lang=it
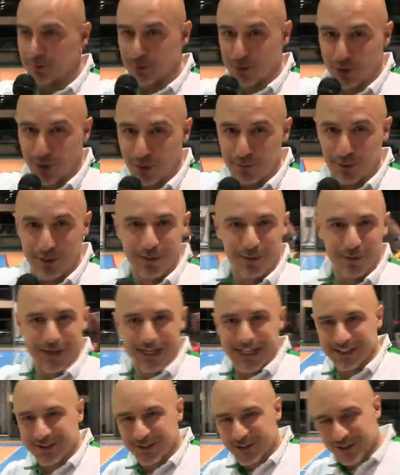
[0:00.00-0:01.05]
purtroppo il
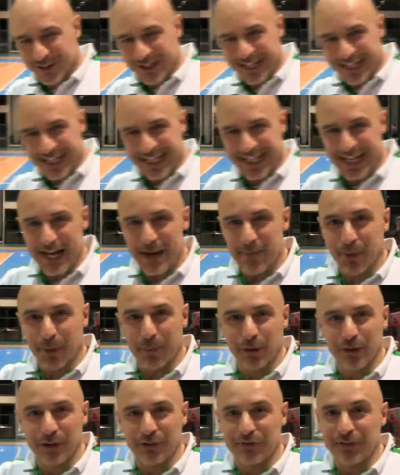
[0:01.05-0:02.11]
momento è, è
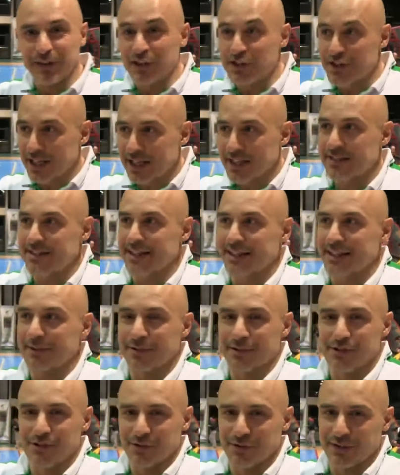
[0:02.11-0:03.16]
proprio difficile,
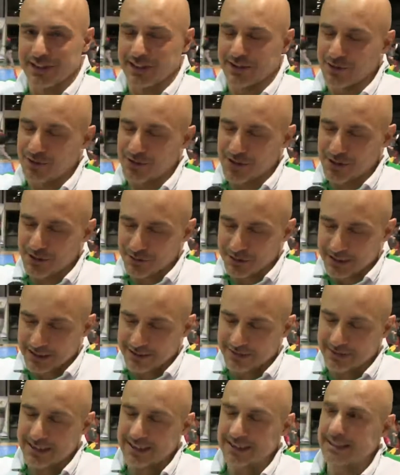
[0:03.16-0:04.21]
settima sconfitta
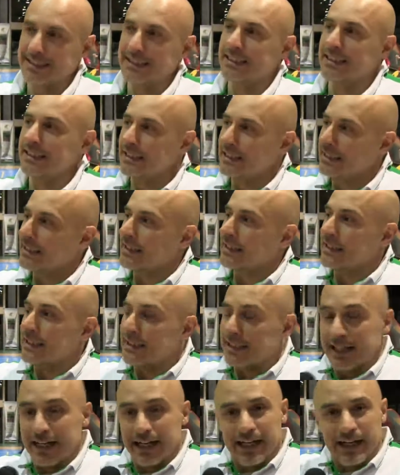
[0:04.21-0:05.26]
consecutiva.
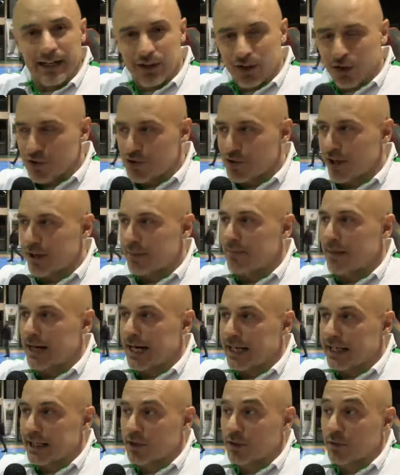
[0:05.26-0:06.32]
Eh, grosso
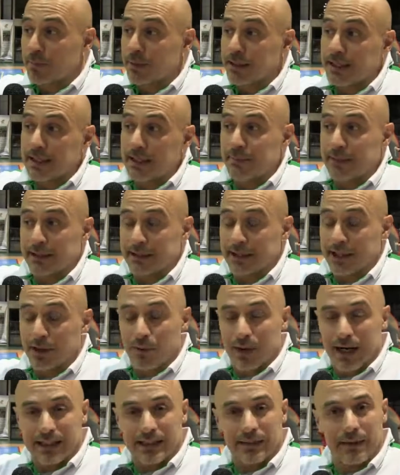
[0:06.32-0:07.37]
rammarico perché per tre
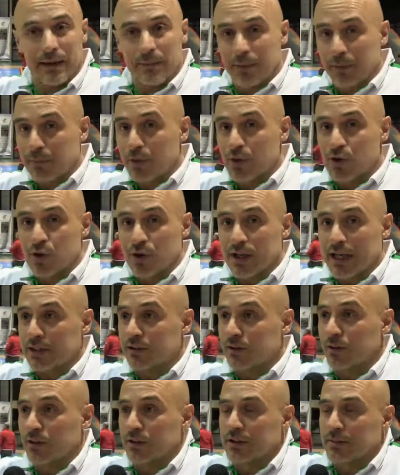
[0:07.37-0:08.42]
quarti abbiamo proprio
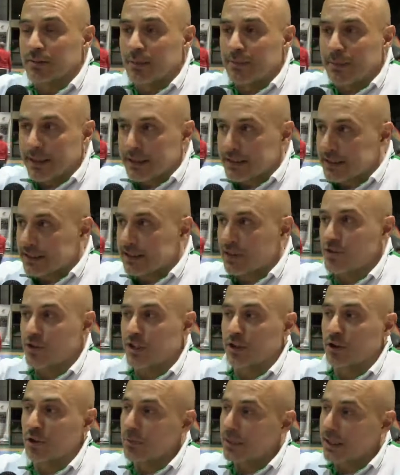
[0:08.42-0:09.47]
giocato un'ottima partita, ha
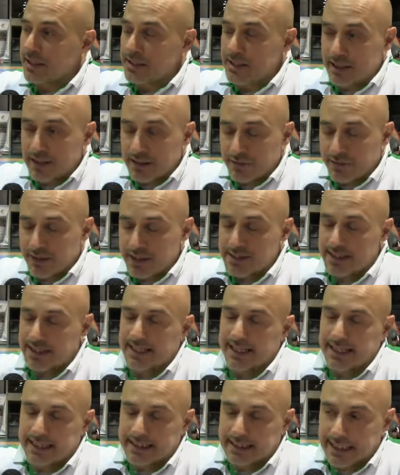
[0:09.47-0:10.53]
giocato bene sia in difesa
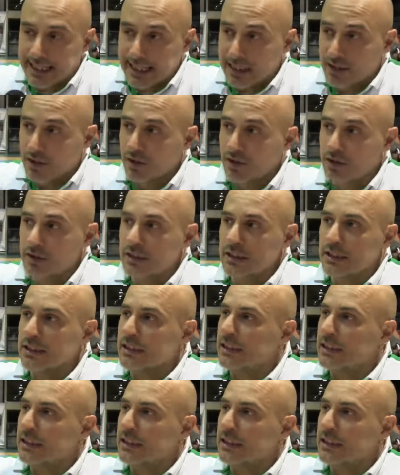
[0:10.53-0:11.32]
che in attacco